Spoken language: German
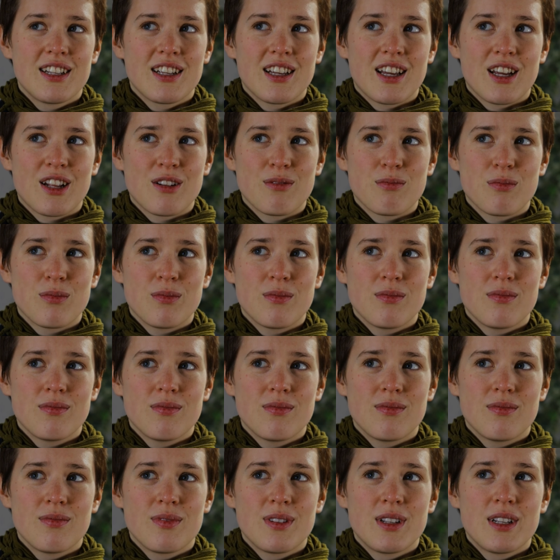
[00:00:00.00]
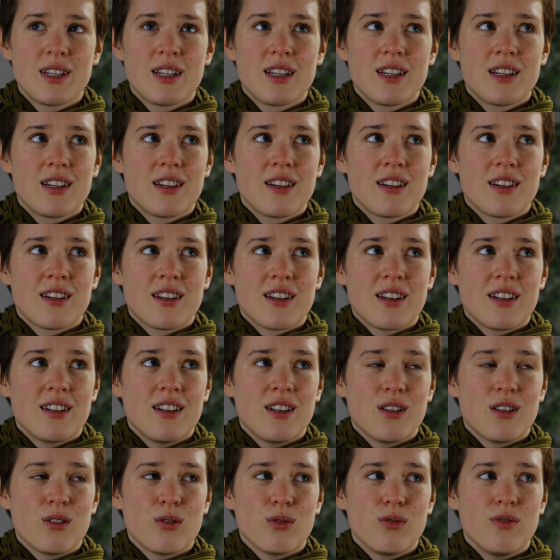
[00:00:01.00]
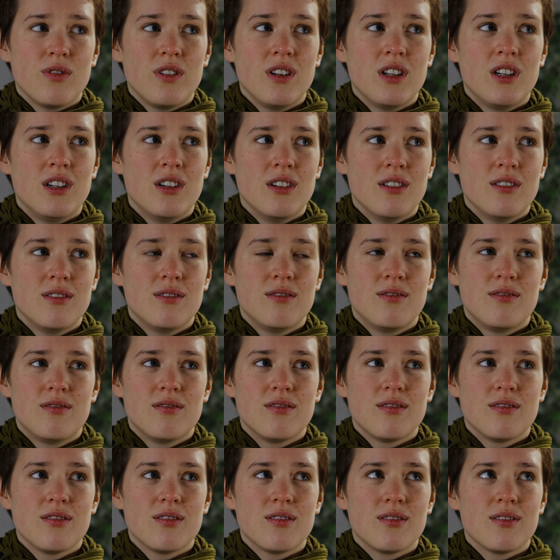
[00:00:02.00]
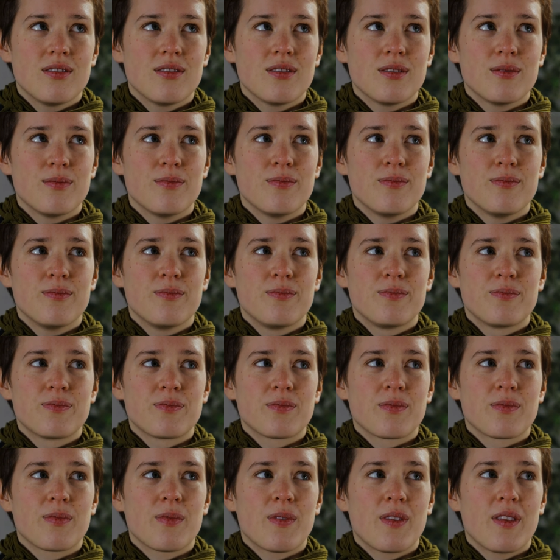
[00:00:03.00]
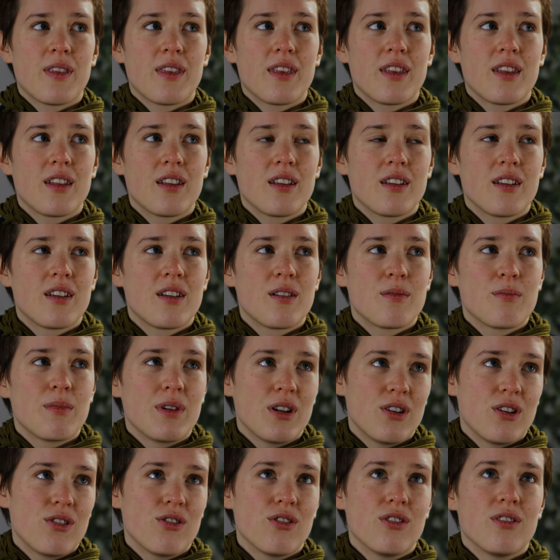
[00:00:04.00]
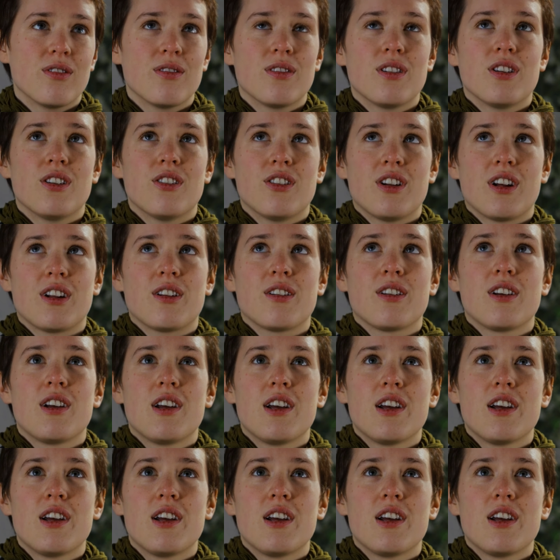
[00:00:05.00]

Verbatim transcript: Kennen, kennen ja so viele hm, Menschen die Stadt.